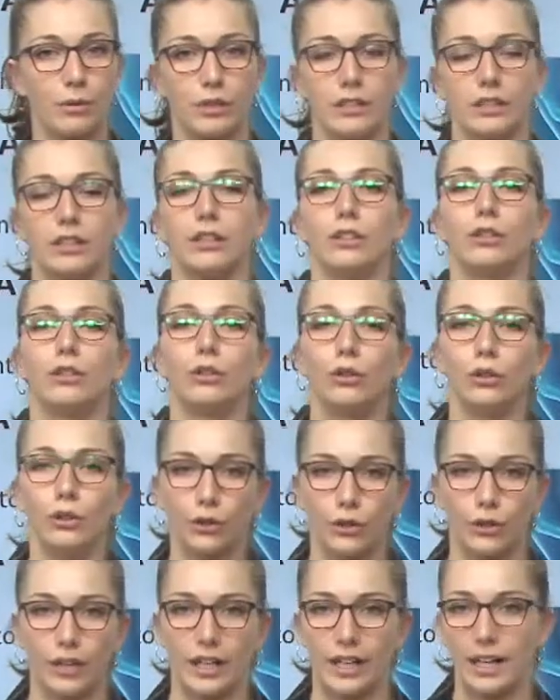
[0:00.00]
quindi il
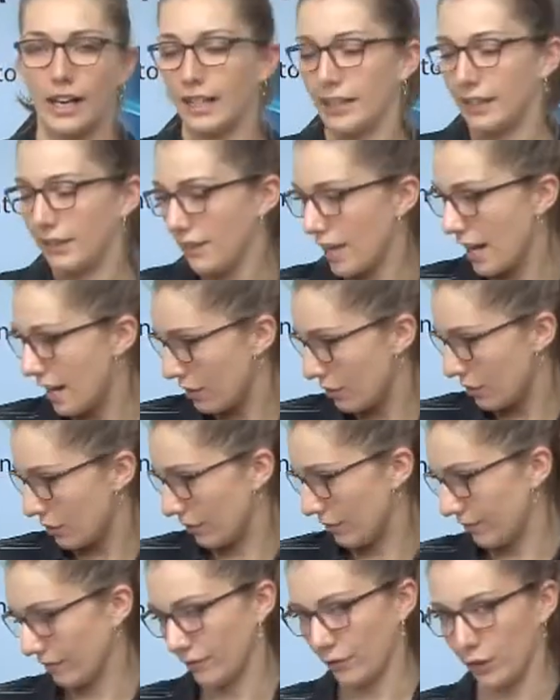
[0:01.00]
dolore a
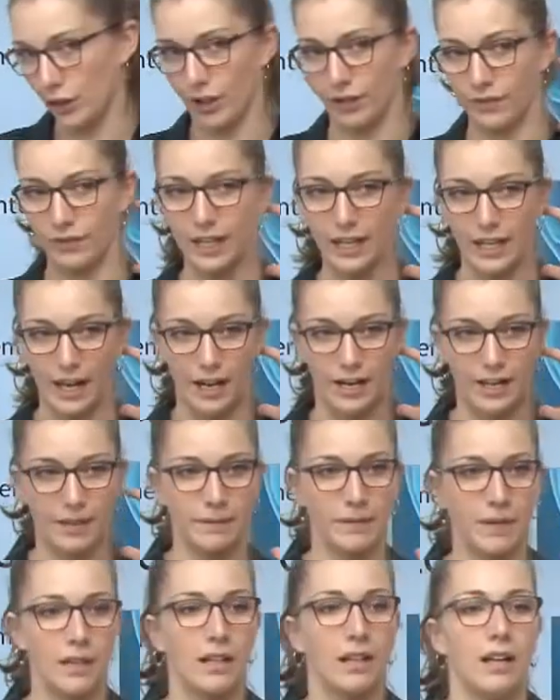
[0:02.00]
livello
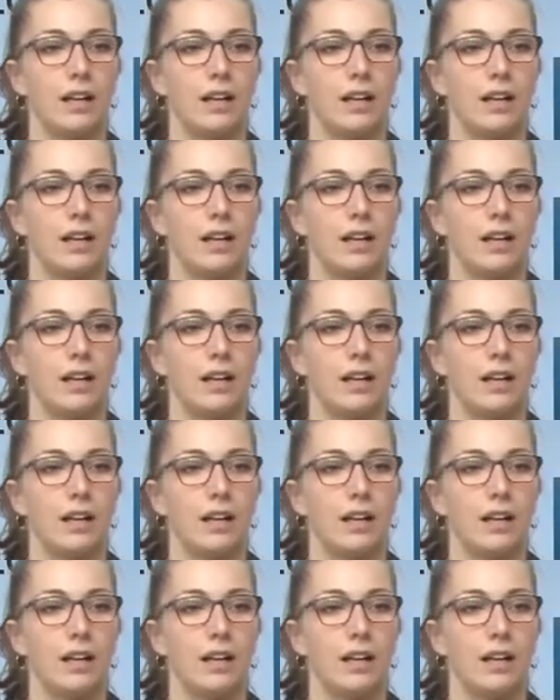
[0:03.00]
cervicale,